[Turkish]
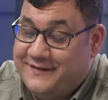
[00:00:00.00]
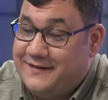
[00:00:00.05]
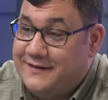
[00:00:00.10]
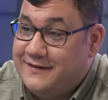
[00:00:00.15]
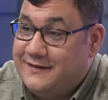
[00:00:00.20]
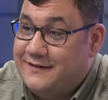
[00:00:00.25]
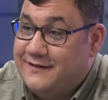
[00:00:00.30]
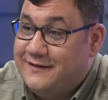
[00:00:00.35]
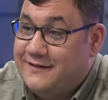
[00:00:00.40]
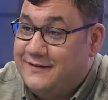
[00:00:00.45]

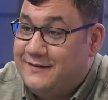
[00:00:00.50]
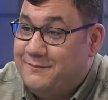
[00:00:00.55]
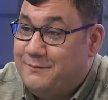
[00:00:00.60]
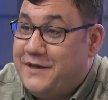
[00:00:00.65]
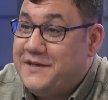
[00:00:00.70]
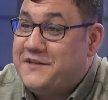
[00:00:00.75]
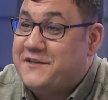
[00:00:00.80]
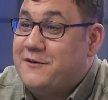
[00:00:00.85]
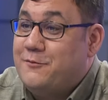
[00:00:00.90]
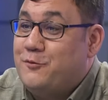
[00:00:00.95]
e,
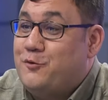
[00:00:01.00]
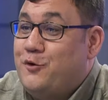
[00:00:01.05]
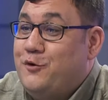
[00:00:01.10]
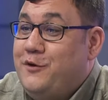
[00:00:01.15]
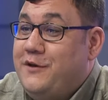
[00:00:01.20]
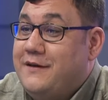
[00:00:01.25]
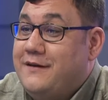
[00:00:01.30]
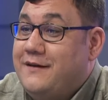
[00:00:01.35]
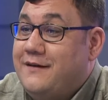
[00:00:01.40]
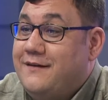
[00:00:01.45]
başka bir
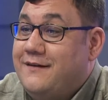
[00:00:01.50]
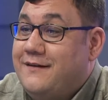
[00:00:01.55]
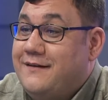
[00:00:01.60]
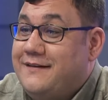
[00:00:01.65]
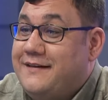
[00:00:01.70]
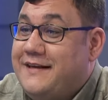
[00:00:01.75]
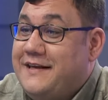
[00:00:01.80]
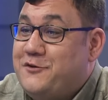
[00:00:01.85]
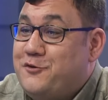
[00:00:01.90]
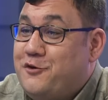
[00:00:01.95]
konuya
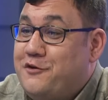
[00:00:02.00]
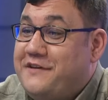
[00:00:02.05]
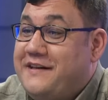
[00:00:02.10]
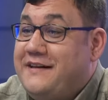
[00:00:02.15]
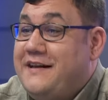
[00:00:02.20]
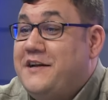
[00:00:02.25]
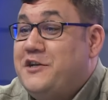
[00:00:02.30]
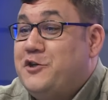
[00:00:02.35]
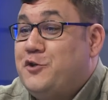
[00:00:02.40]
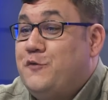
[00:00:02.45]
geçiyoruz
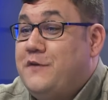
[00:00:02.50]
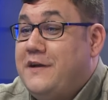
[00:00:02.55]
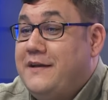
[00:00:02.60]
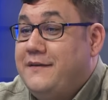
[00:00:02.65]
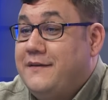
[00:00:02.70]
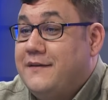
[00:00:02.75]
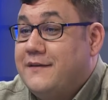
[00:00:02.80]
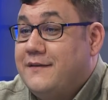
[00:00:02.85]
enerji güvenliği.